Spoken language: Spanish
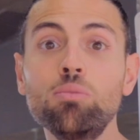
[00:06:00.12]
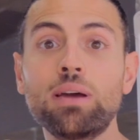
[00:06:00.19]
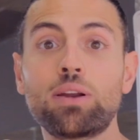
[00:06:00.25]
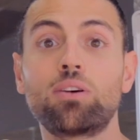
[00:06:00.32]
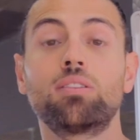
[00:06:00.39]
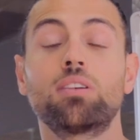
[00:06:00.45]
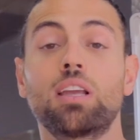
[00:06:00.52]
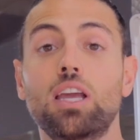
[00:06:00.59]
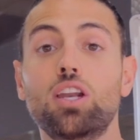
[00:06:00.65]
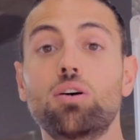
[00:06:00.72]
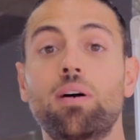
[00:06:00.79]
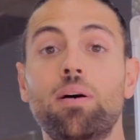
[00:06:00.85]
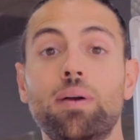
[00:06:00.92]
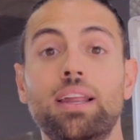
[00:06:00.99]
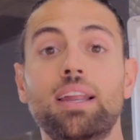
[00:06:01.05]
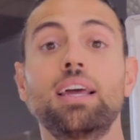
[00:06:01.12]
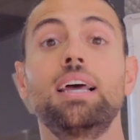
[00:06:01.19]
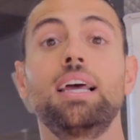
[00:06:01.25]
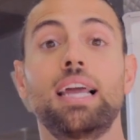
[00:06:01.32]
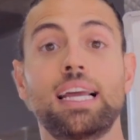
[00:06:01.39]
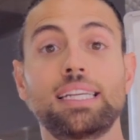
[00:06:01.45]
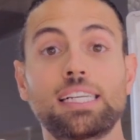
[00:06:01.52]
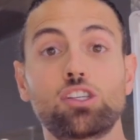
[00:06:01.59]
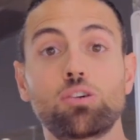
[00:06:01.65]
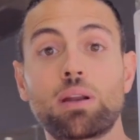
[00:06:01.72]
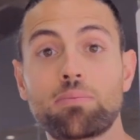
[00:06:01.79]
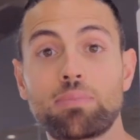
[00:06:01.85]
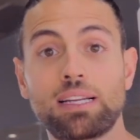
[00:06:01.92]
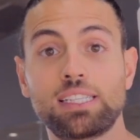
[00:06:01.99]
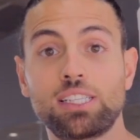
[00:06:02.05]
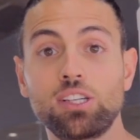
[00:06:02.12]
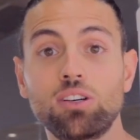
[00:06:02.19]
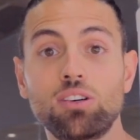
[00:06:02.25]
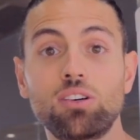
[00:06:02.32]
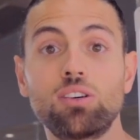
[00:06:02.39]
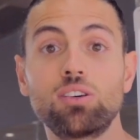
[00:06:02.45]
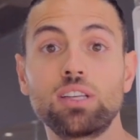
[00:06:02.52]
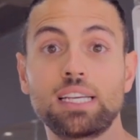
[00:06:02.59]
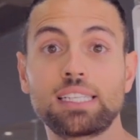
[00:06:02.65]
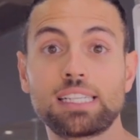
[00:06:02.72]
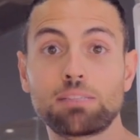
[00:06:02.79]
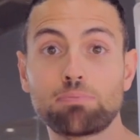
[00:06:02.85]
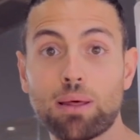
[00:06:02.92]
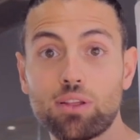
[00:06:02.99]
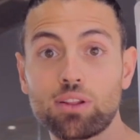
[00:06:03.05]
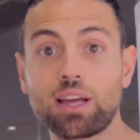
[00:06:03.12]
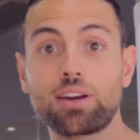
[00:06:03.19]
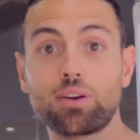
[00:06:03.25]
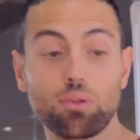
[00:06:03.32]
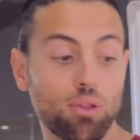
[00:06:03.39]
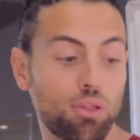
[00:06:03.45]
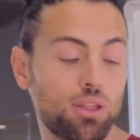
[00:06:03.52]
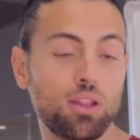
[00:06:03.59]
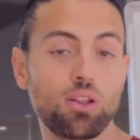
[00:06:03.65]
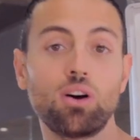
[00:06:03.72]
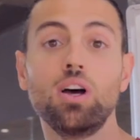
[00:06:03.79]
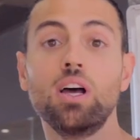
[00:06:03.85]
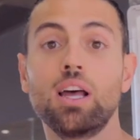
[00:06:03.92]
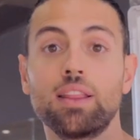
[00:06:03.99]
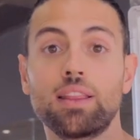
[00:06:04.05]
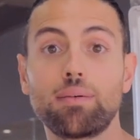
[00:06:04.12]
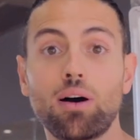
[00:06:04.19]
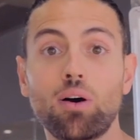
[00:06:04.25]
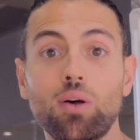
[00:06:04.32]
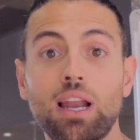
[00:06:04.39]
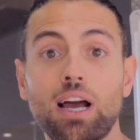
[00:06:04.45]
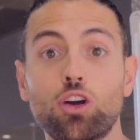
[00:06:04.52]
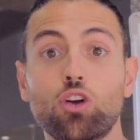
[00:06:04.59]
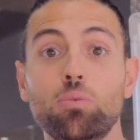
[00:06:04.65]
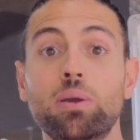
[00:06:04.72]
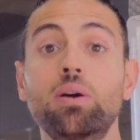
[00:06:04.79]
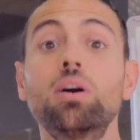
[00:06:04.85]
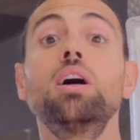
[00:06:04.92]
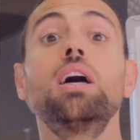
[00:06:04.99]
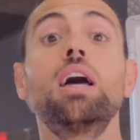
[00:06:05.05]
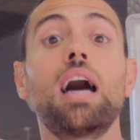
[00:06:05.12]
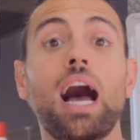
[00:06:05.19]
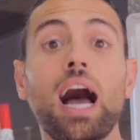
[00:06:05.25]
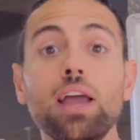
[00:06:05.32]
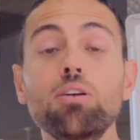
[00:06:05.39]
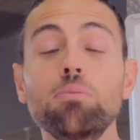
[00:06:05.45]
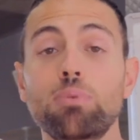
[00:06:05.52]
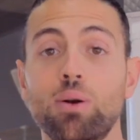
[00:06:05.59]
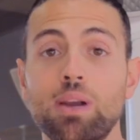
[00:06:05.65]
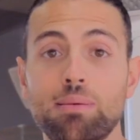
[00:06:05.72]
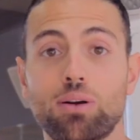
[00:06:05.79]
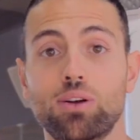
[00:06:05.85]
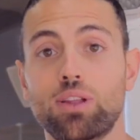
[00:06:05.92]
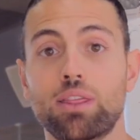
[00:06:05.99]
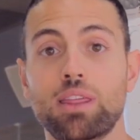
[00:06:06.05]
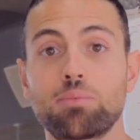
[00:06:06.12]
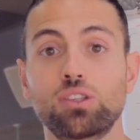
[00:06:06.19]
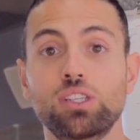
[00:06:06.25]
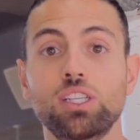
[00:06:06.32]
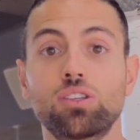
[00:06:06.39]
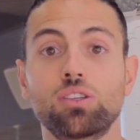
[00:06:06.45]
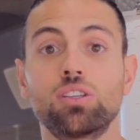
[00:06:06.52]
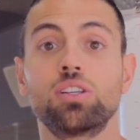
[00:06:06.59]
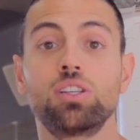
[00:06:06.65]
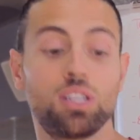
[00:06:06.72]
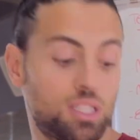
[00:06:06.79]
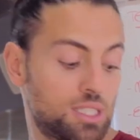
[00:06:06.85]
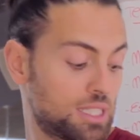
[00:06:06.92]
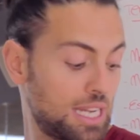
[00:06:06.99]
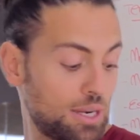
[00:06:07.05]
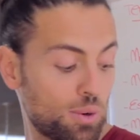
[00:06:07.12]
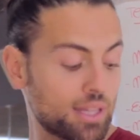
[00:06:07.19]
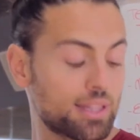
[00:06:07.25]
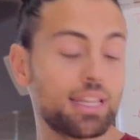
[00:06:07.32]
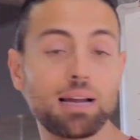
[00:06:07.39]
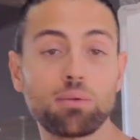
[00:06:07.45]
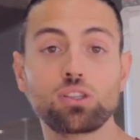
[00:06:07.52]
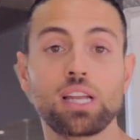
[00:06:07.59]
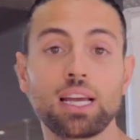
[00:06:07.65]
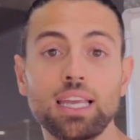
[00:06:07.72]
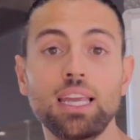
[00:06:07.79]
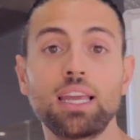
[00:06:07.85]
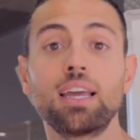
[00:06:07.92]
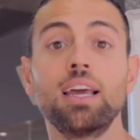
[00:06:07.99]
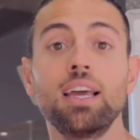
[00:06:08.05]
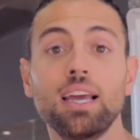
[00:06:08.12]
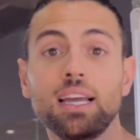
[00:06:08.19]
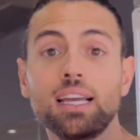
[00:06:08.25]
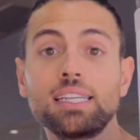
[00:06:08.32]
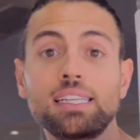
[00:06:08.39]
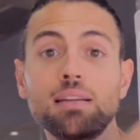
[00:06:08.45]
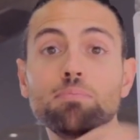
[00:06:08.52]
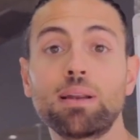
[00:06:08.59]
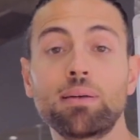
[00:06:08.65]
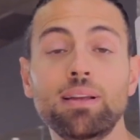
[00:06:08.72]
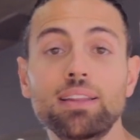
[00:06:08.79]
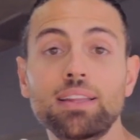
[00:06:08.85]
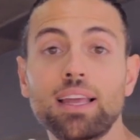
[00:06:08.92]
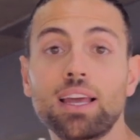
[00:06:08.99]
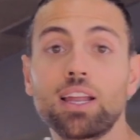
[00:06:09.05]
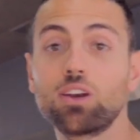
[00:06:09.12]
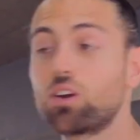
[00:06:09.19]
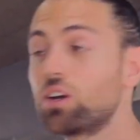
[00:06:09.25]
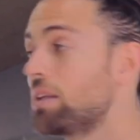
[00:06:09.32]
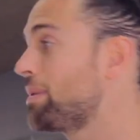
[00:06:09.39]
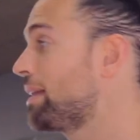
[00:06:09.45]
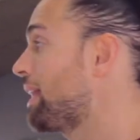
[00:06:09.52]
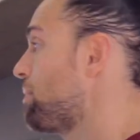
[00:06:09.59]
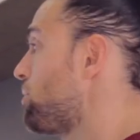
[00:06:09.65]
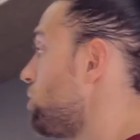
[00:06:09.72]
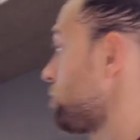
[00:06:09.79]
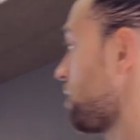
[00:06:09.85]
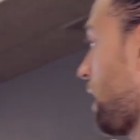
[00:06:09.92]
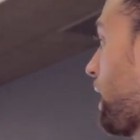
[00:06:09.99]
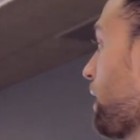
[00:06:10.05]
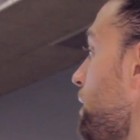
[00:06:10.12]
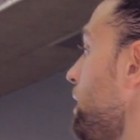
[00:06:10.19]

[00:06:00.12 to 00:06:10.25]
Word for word: húmero y no va a haber esa sobrepresión y ese espacio tan reducido debajo del acromio. Hay un problema cuando hacemos eso. Si no estiramos aquí y simplemente nos limitamos a